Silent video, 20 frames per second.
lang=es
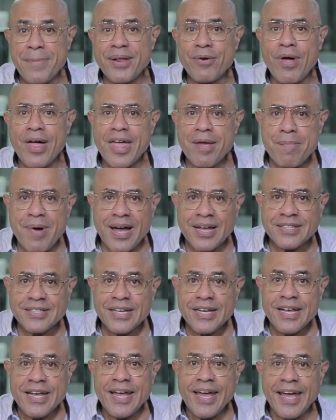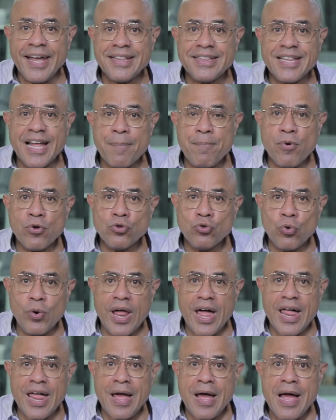pero además está
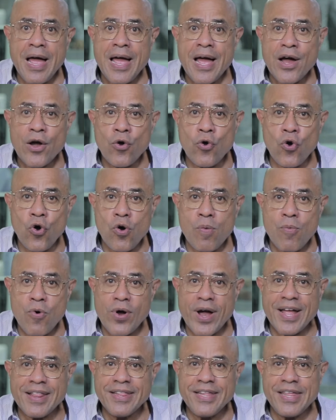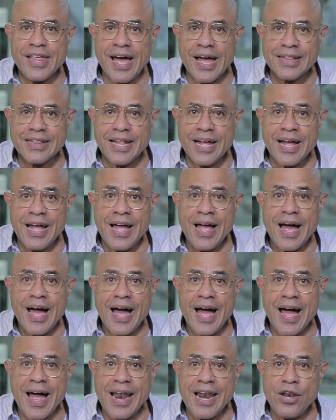postulada como candidata
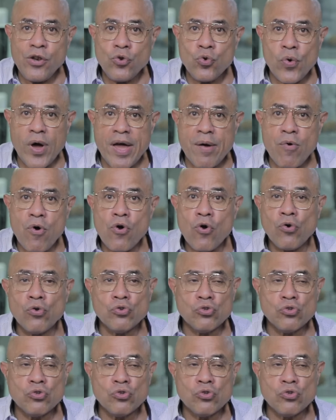al nuevo